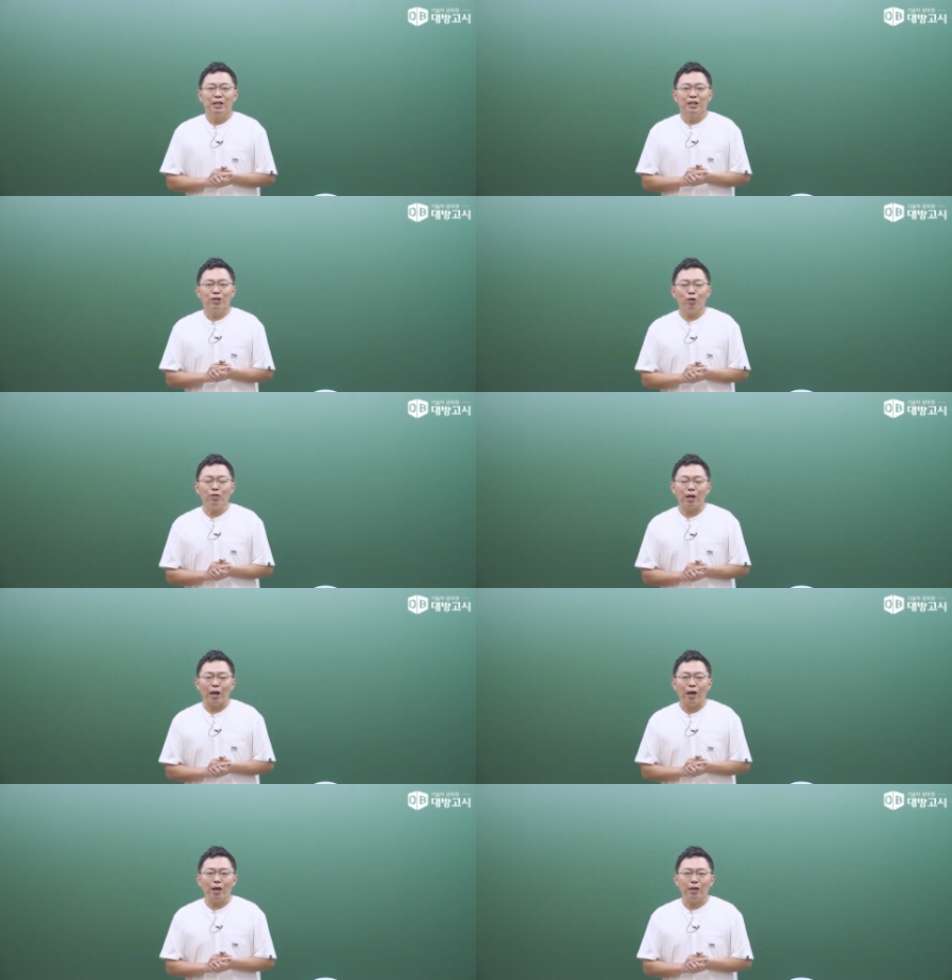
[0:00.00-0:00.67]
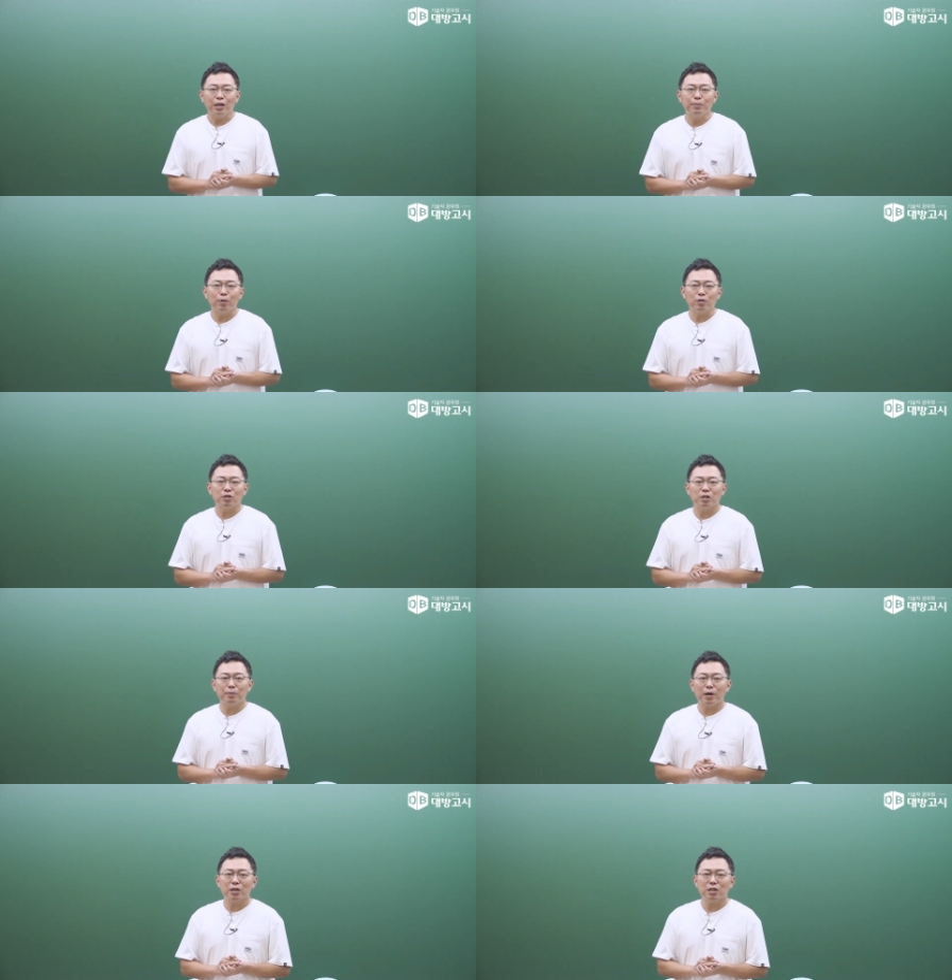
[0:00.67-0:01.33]
그런데 이번
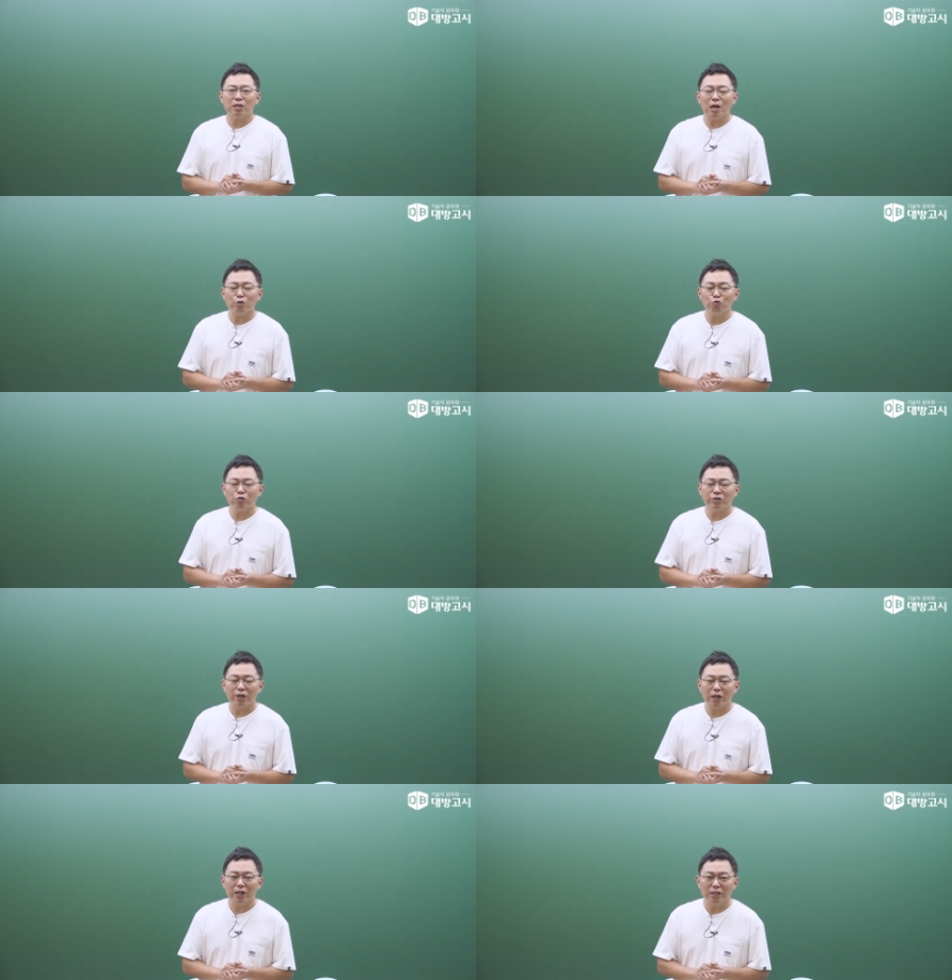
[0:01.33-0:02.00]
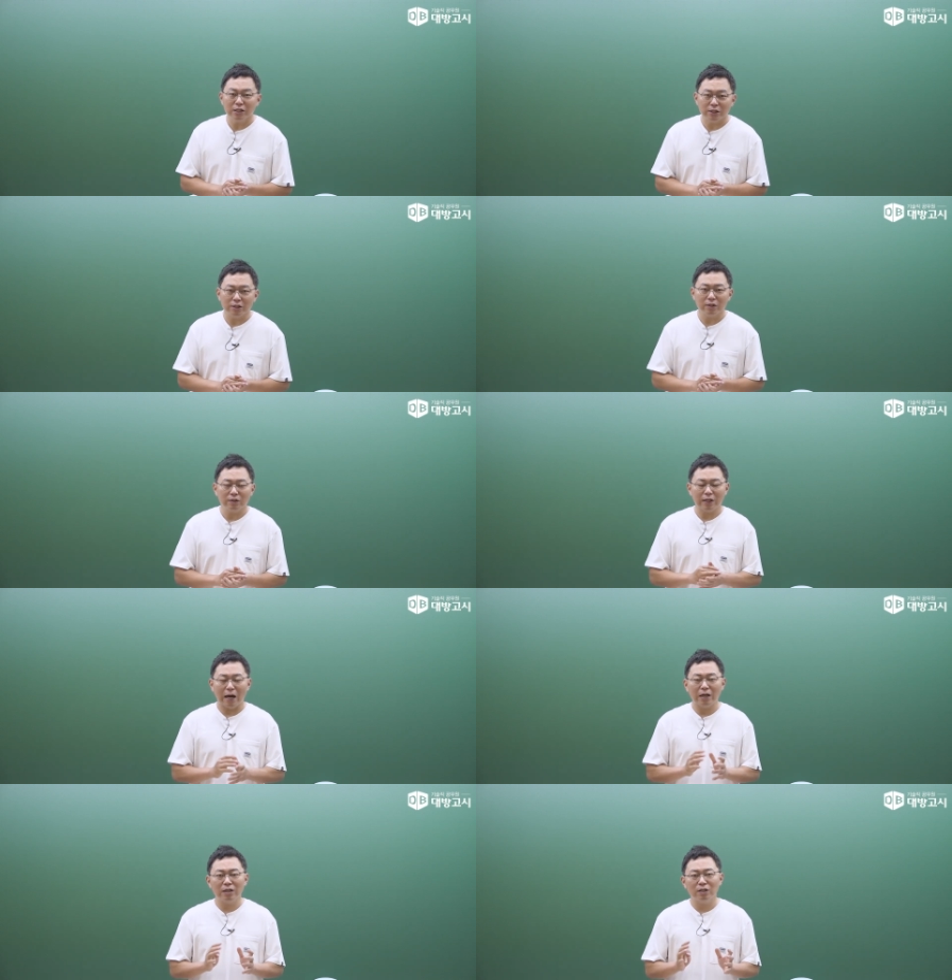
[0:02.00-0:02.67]
지방직 한국사는
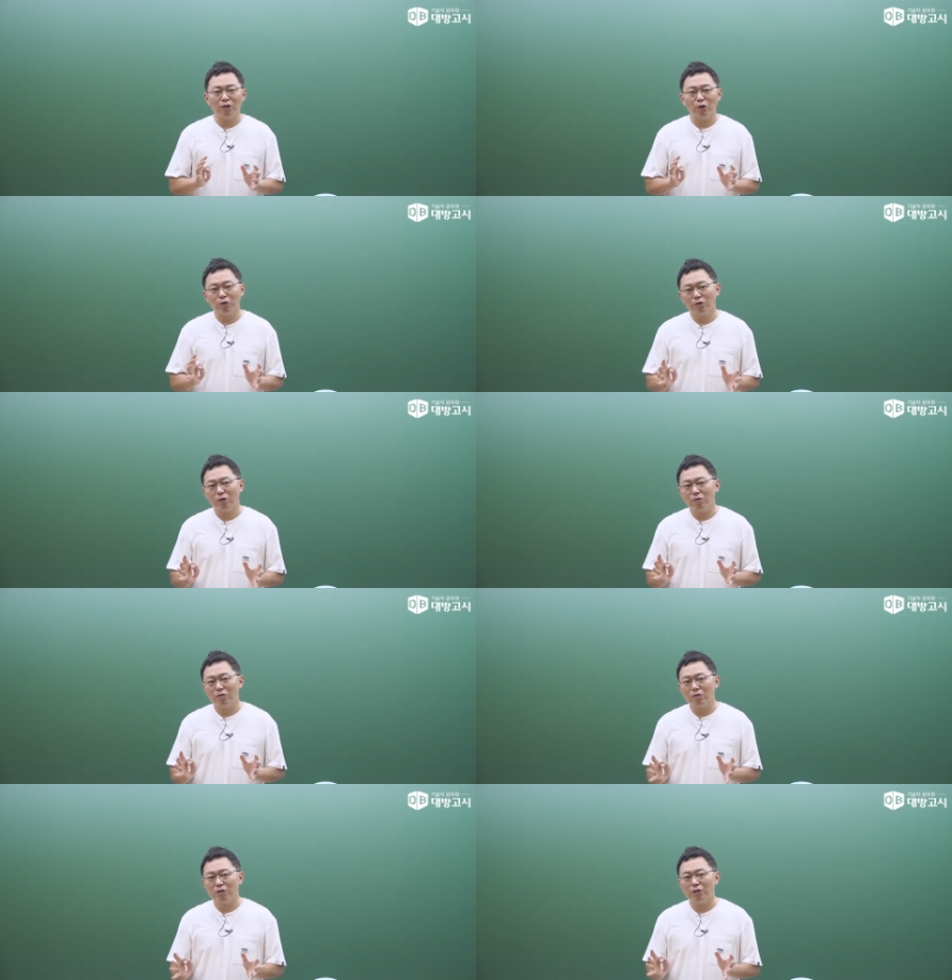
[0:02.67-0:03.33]
다른 어떤